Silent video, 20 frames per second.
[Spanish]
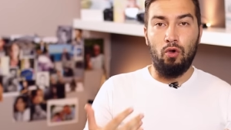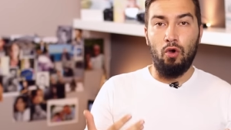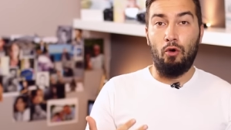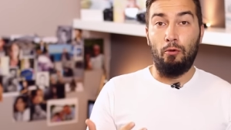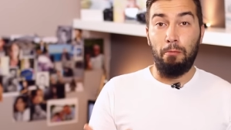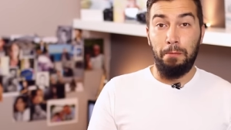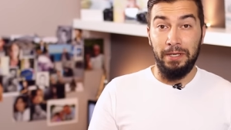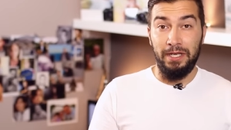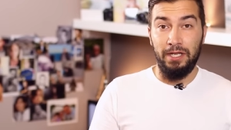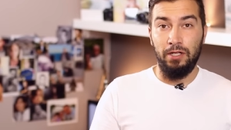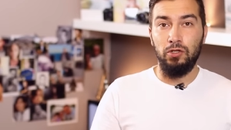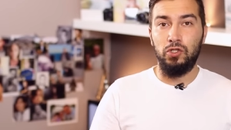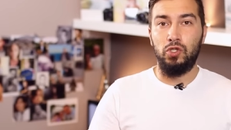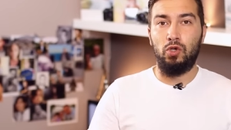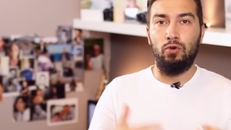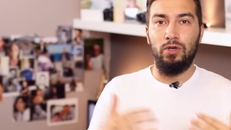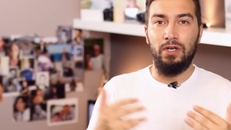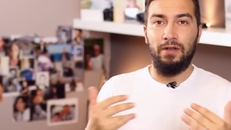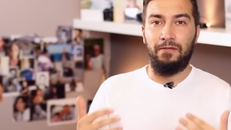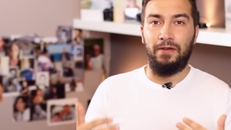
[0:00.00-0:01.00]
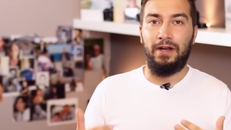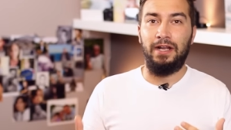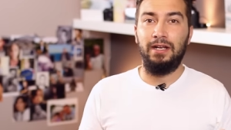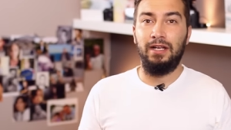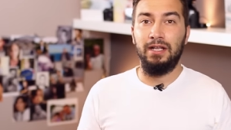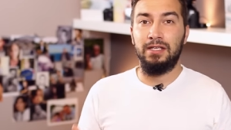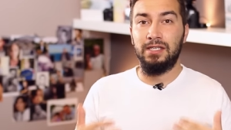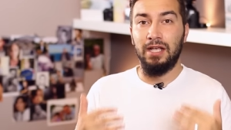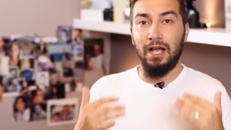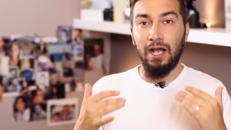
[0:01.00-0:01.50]
o vídeos con
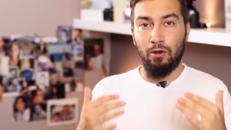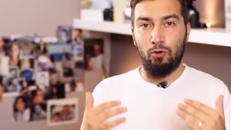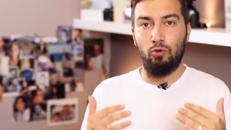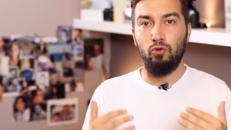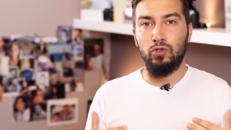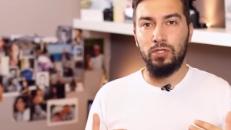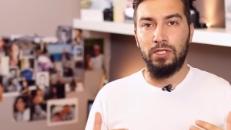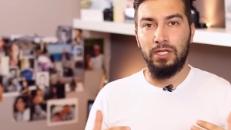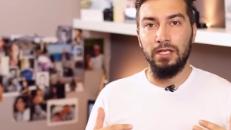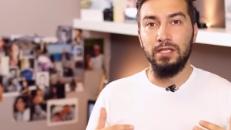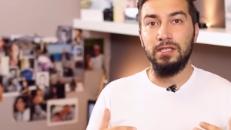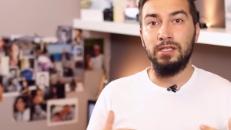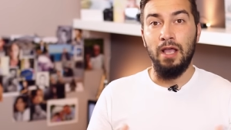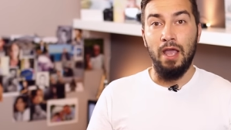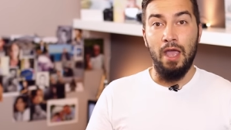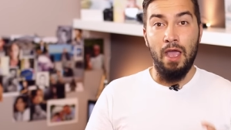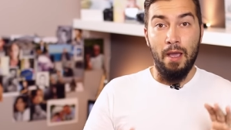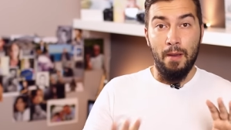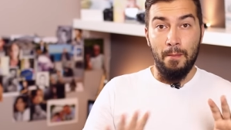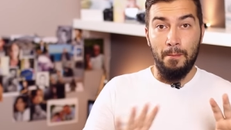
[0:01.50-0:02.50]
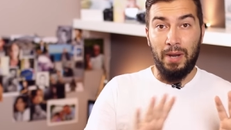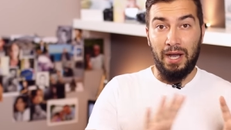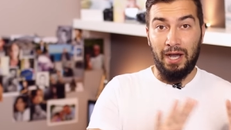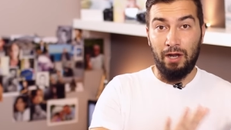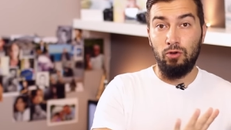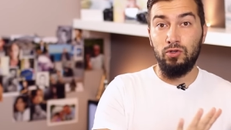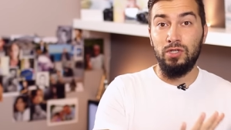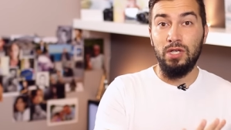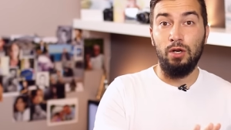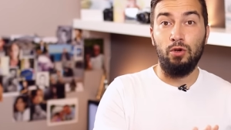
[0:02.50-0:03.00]
diferentes ajustes,
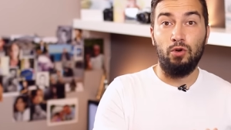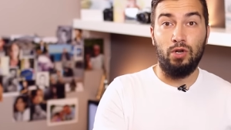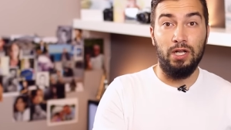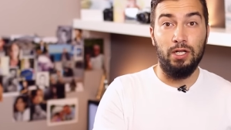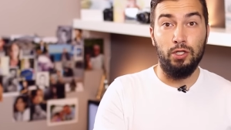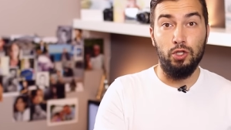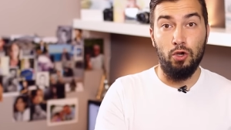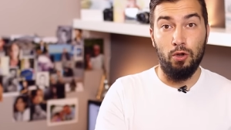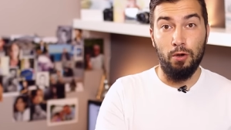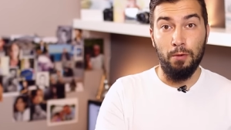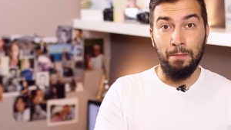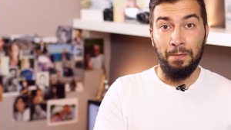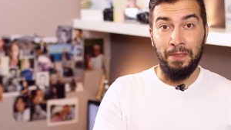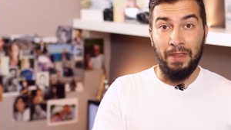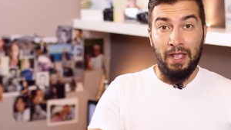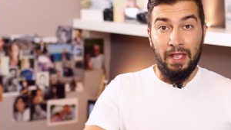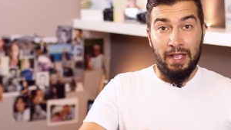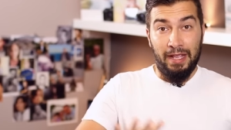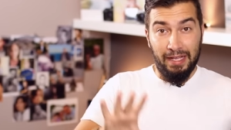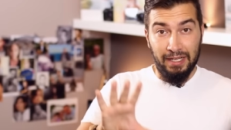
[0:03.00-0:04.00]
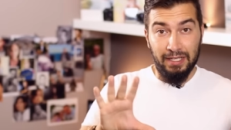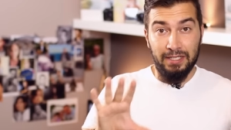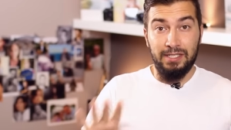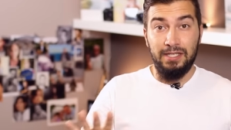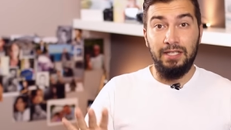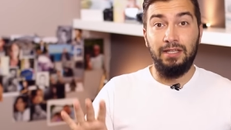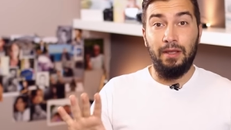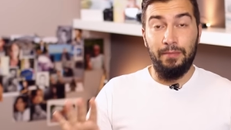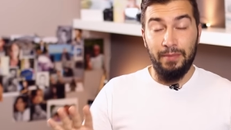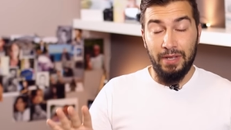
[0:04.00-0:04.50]
bajarlos al ordenador y
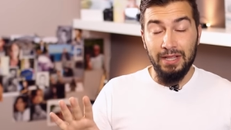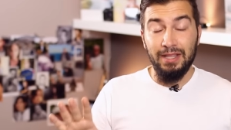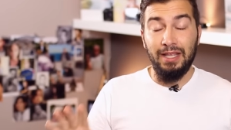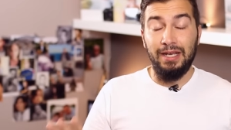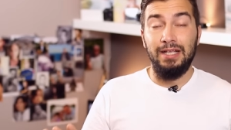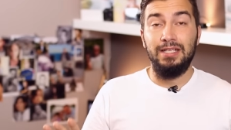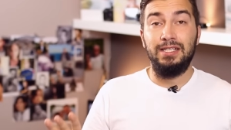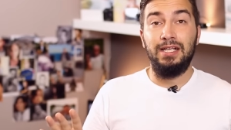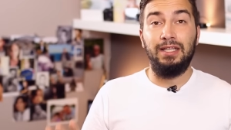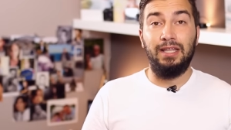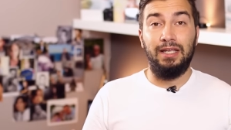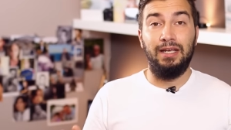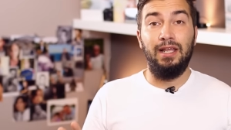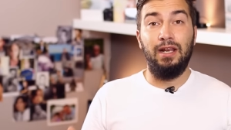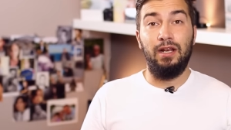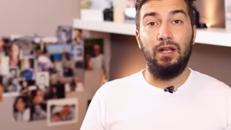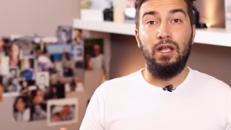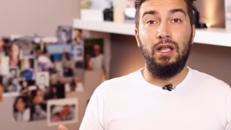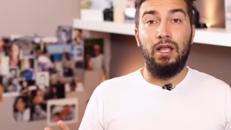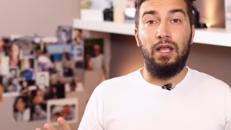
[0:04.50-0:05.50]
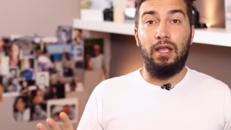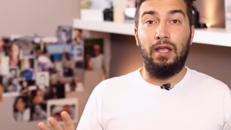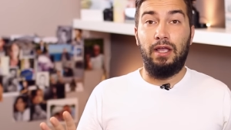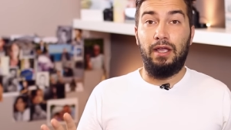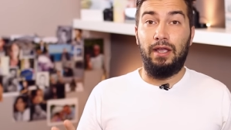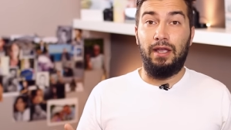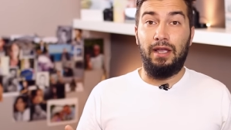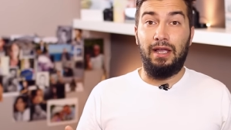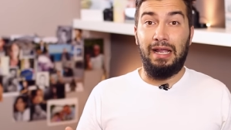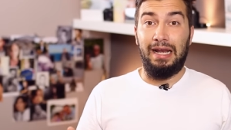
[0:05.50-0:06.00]
si también tenéis que tener
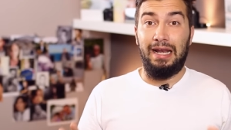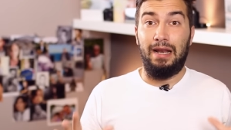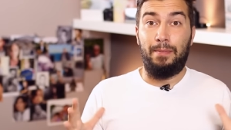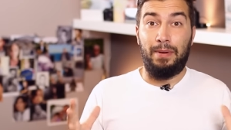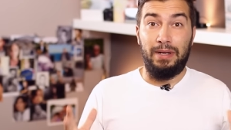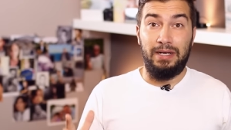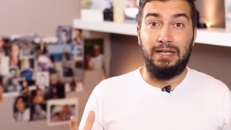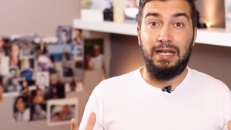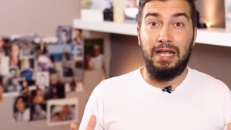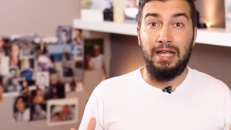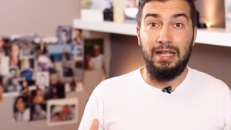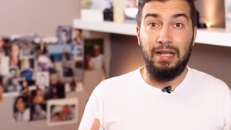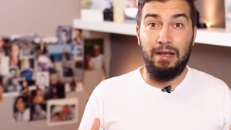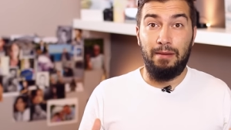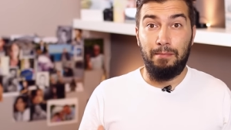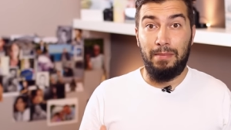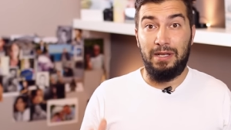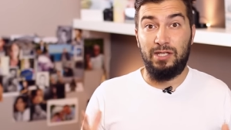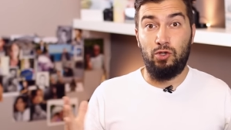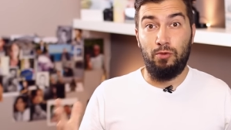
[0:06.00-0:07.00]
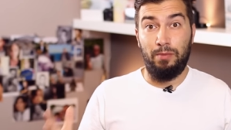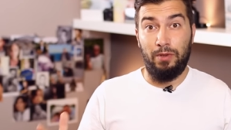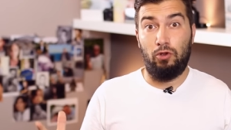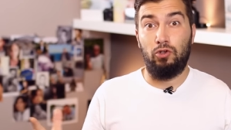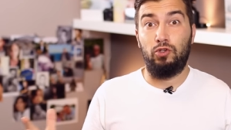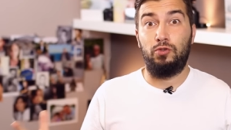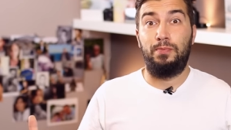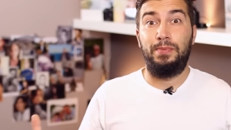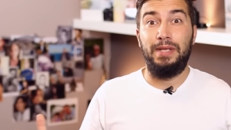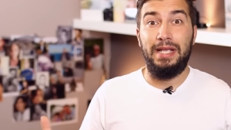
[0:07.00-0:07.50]
eh, la pantalla más o
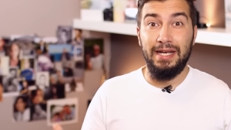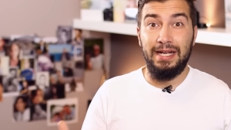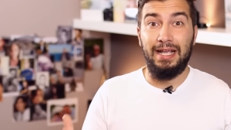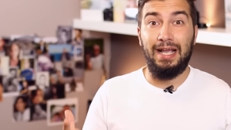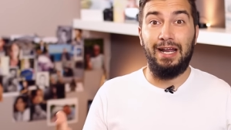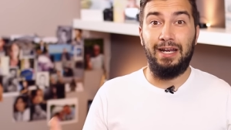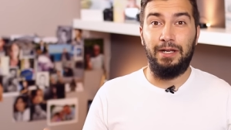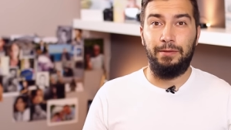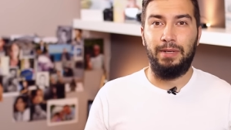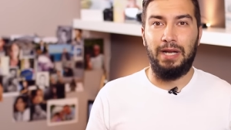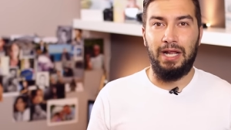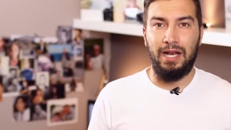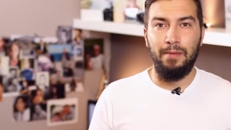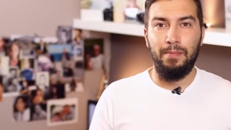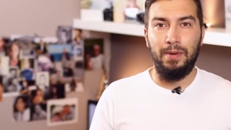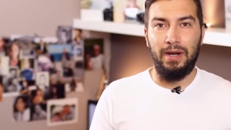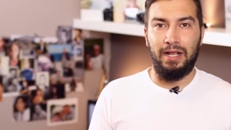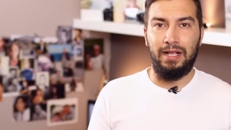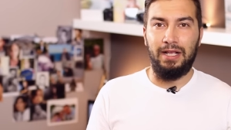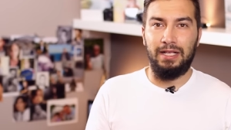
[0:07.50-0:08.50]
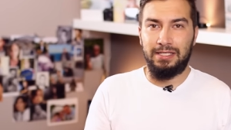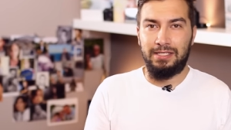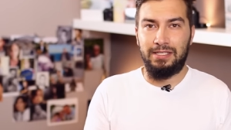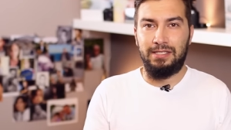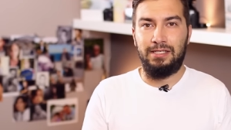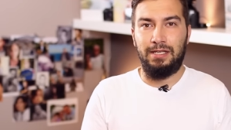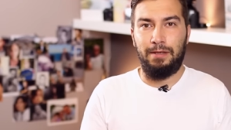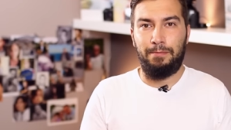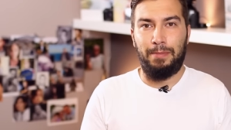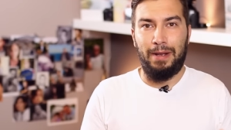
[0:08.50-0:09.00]
menos bien calibrada para que
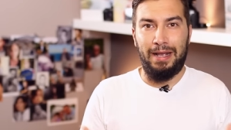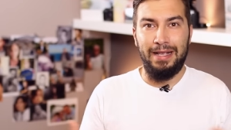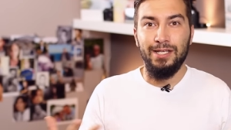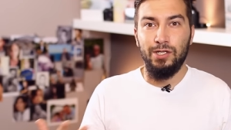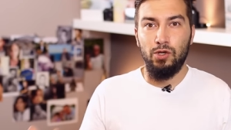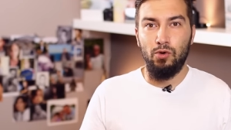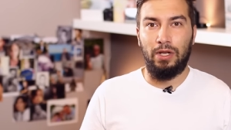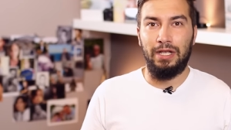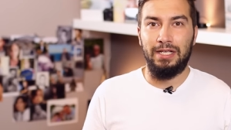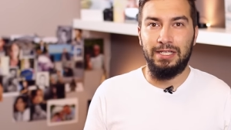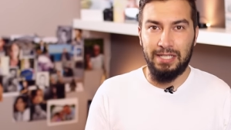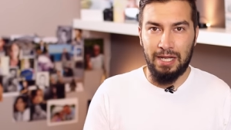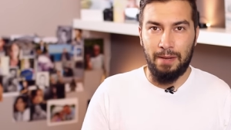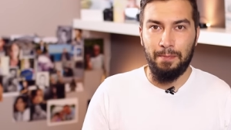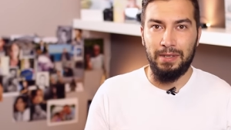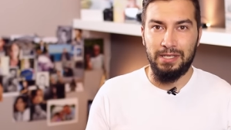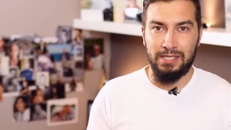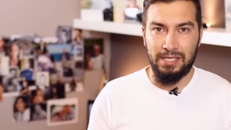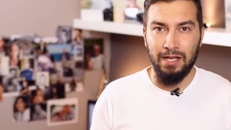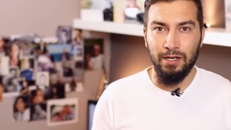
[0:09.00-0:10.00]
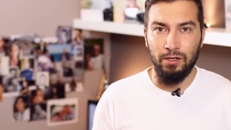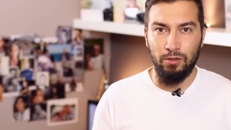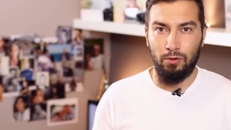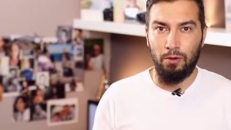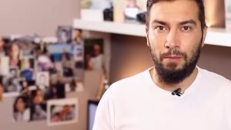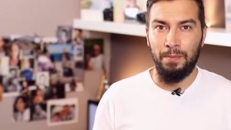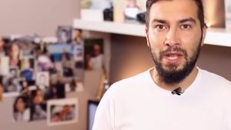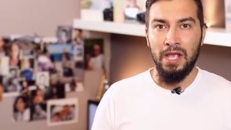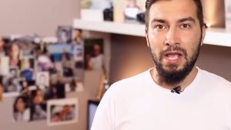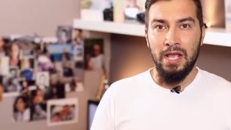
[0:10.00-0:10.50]
sepáis lo que está
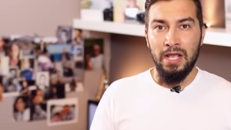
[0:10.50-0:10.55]
pasando.